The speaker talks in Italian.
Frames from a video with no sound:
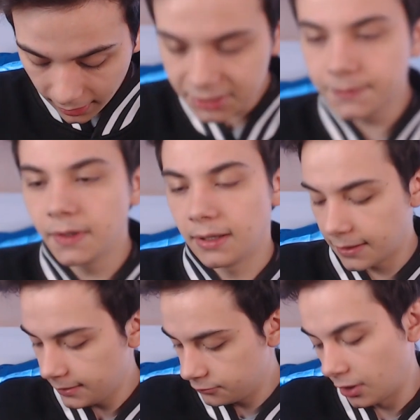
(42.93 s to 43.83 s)
a
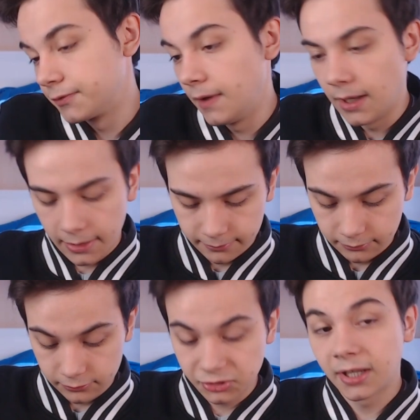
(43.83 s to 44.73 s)
svelare, cioè a svelare,
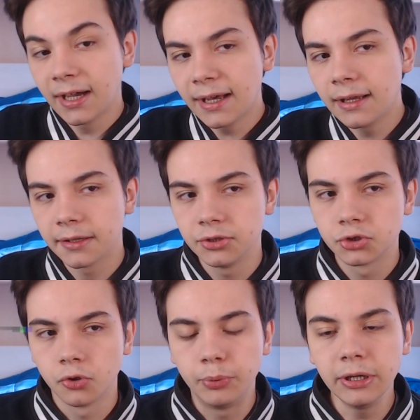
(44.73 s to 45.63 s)
cercare di
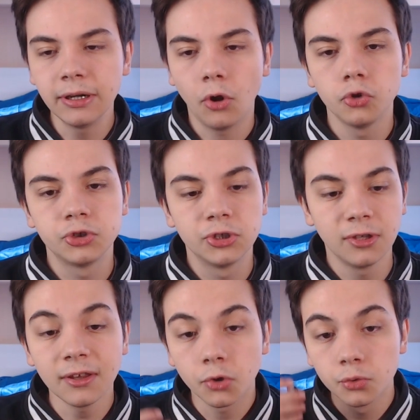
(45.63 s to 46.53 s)
scoprire cosa ci sta
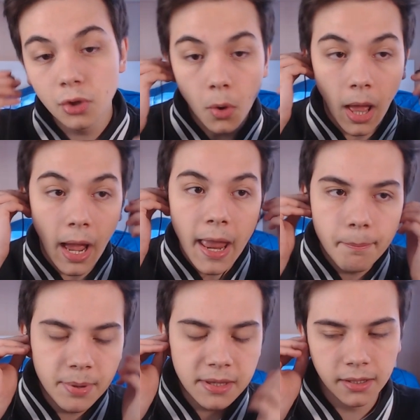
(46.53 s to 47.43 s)
nascondendo la
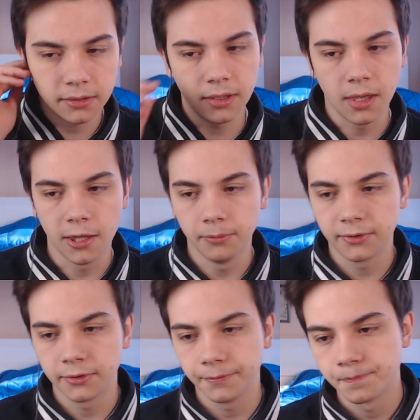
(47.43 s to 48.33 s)
Epic Games.